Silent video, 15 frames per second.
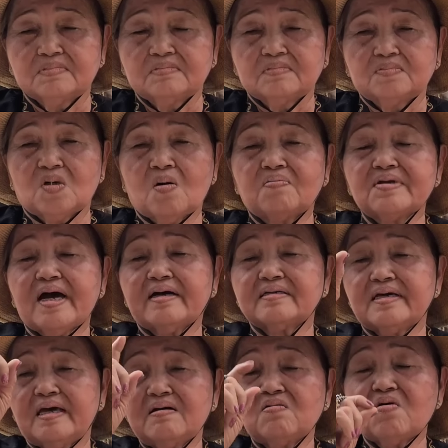à, một lần
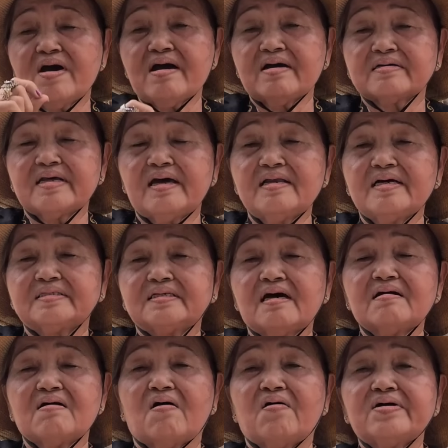điển Quang đây là
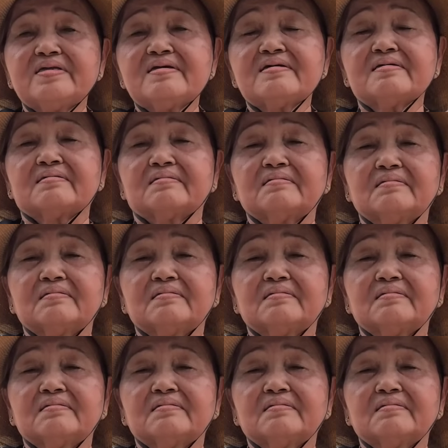sát hội nha